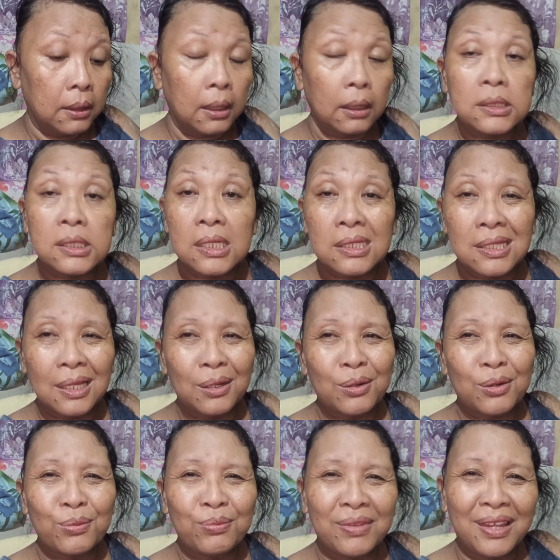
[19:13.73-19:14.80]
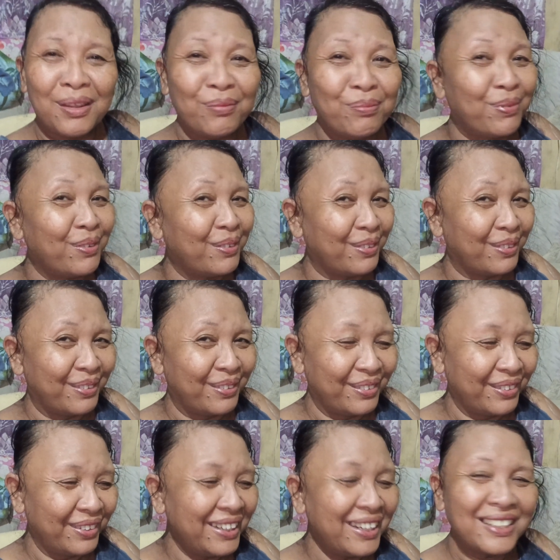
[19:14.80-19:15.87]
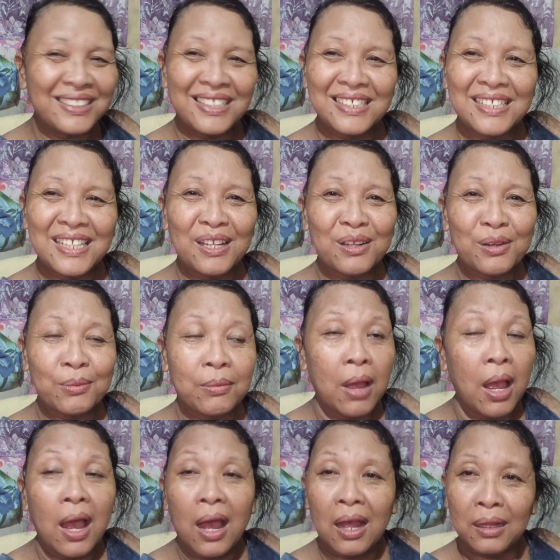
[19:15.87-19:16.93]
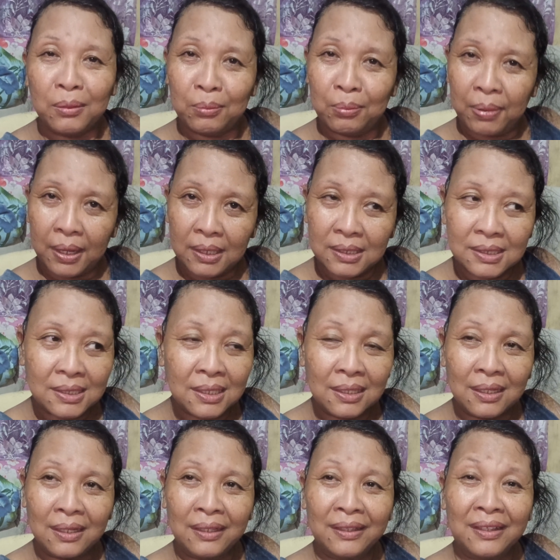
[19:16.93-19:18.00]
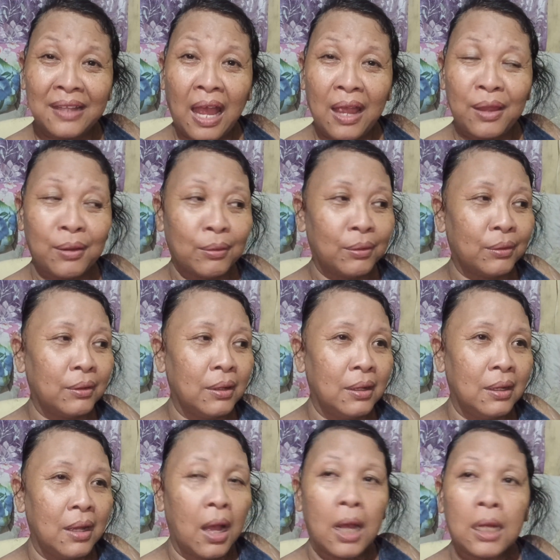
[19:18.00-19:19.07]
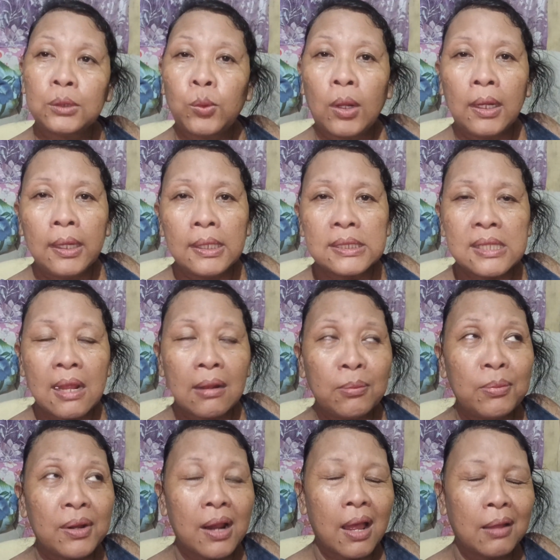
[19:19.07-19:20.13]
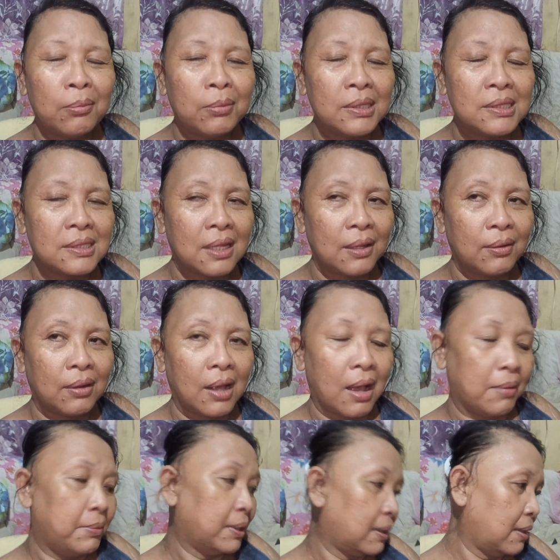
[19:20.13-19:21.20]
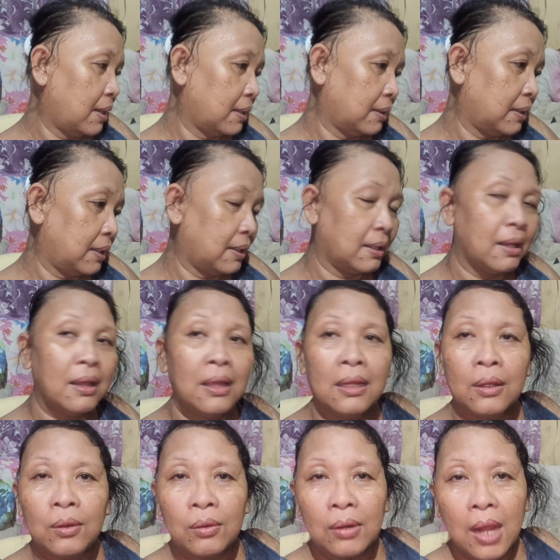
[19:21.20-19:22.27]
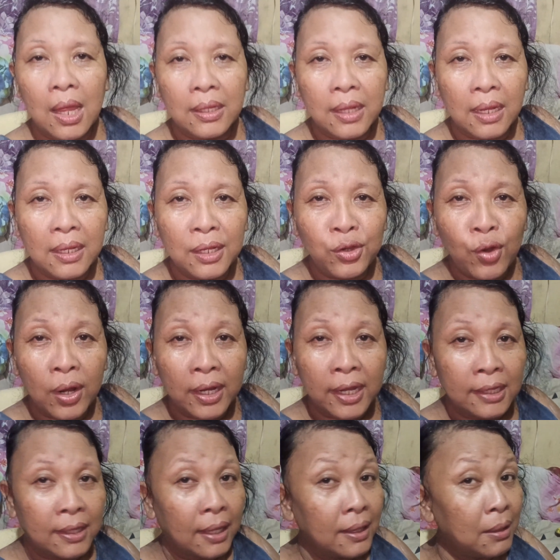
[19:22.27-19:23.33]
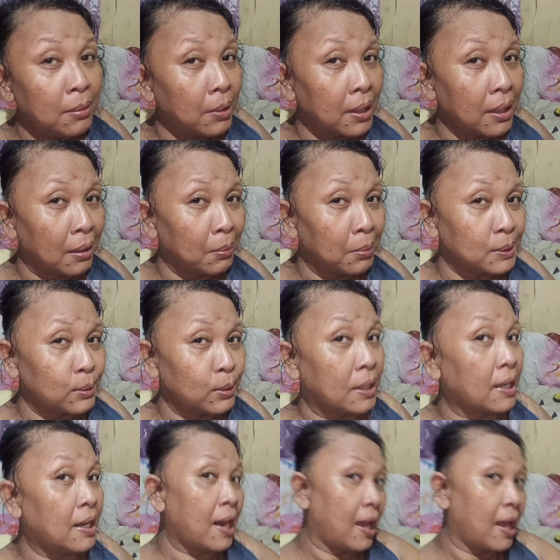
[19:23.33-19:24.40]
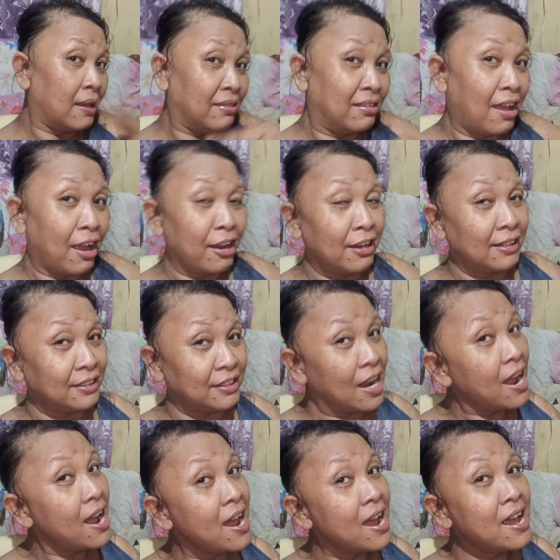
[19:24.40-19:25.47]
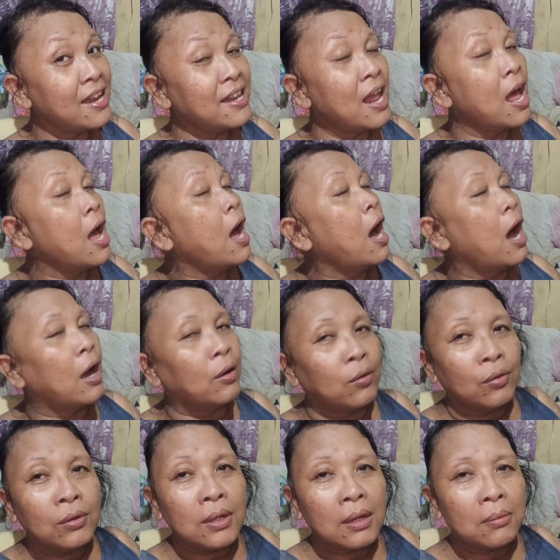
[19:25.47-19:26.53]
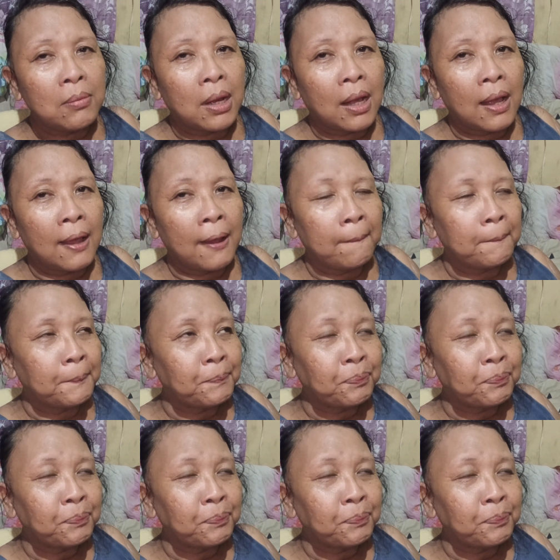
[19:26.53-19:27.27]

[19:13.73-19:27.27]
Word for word: nagsisentrum din po oy nagsisentrum advance tayo actually silver advance na yung gamit natin wala na ninyo ang edad ni Mariang Basurira at dahil diyan ang unang maka